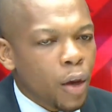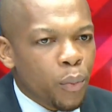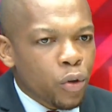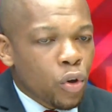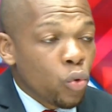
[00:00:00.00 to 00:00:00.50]
Et
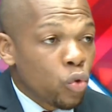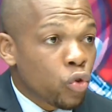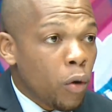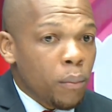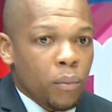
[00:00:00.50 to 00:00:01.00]
puisque nous
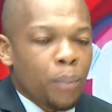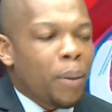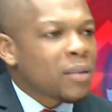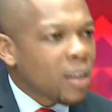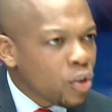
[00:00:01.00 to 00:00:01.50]
sommes
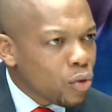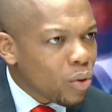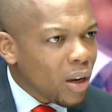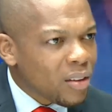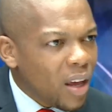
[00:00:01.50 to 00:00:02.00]
passagers
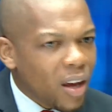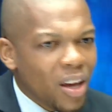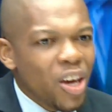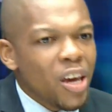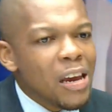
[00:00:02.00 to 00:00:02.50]
sur la terre,
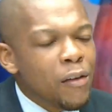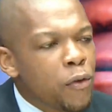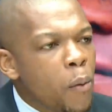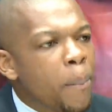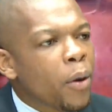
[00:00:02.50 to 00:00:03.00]
il
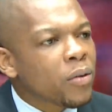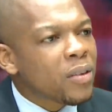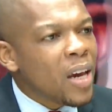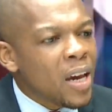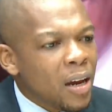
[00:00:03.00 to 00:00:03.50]
faut
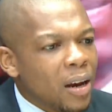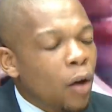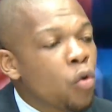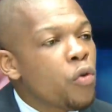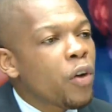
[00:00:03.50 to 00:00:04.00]
penser la
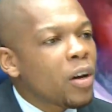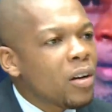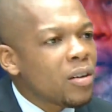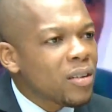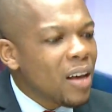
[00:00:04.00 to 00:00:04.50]

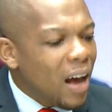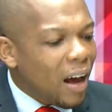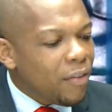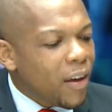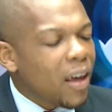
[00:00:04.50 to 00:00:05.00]
gouvernance
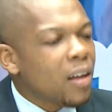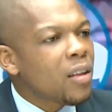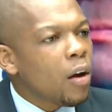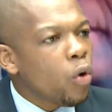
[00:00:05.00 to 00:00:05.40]
avec un temps